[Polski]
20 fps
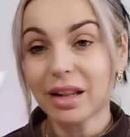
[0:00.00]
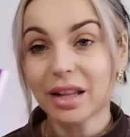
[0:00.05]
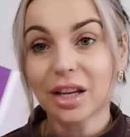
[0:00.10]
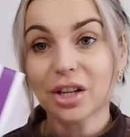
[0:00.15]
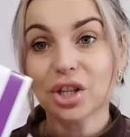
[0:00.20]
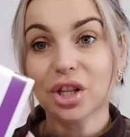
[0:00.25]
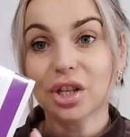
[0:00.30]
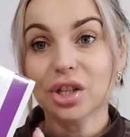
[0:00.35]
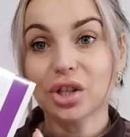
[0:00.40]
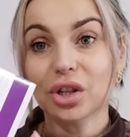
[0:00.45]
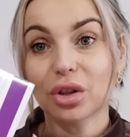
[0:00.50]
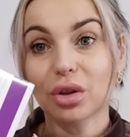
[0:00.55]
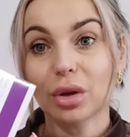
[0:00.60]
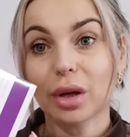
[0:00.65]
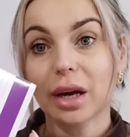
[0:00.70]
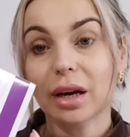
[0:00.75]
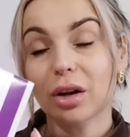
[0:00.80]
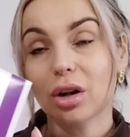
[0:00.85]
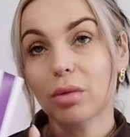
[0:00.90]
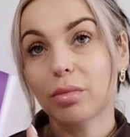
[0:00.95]
a najczęściej to
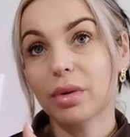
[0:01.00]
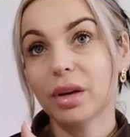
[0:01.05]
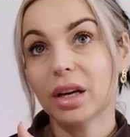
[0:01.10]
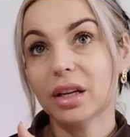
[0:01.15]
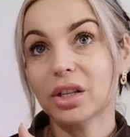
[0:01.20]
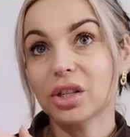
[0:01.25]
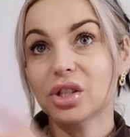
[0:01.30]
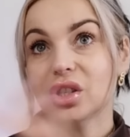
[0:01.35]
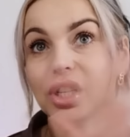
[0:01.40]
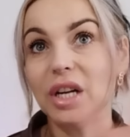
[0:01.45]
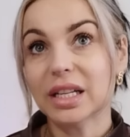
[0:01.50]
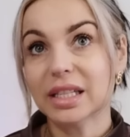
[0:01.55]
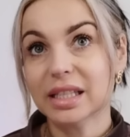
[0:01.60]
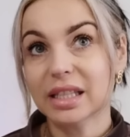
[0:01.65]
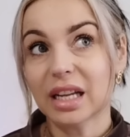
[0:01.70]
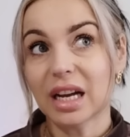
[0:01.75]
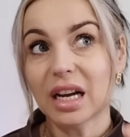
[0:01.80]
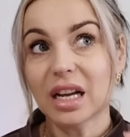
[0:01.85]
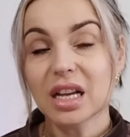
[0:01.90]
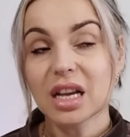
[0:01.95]
jak robię jakieś
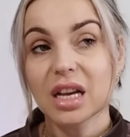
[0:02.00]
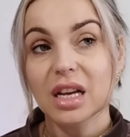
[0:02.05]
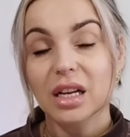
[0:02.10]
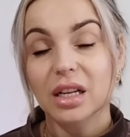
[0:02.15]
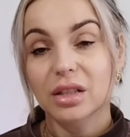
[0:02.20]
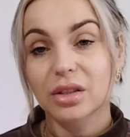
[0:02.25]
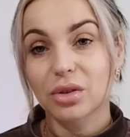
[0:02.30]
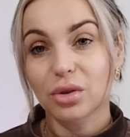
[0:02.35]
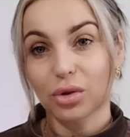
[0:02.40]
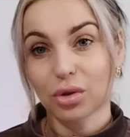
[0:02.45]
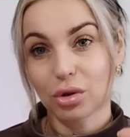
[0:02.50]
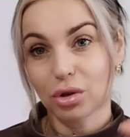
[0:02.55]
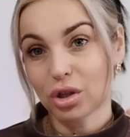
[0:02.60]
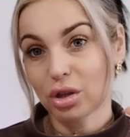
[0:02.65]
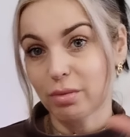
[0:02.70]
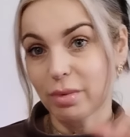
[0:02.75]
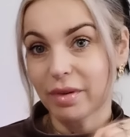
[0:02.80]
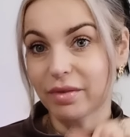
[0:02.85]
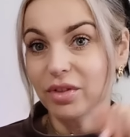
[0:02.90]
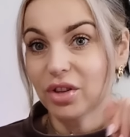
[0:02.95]
ciasta coś, co
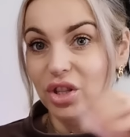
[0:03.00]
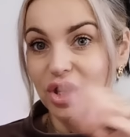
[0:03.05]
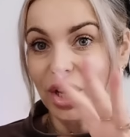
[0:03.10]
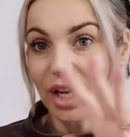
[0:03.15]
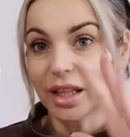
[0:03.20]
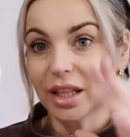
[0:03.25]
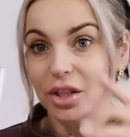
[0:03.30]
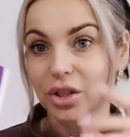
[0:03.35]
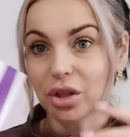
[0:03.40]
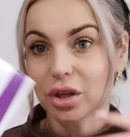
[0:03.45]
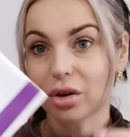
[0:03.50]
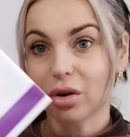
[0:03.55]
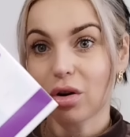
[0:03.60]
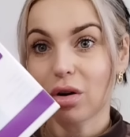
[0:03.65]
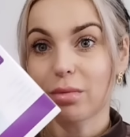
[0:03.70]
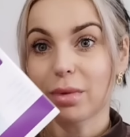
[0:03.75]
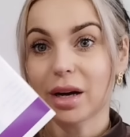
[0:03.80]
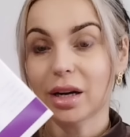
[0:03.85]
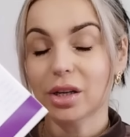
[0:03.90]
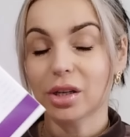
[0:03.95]
trzeba wygniatać
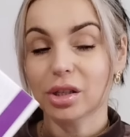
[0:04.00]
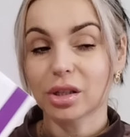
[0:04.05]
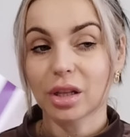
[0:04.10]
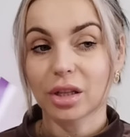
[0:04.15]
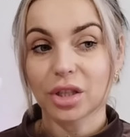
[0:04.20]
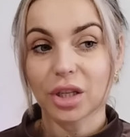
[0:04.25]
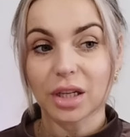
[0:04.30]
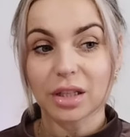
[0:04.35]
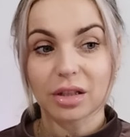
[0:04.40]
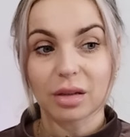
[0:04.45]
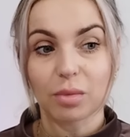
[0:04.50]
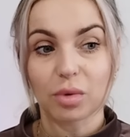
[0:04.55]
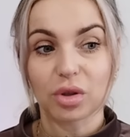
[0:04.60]
rękoma, te ciasto,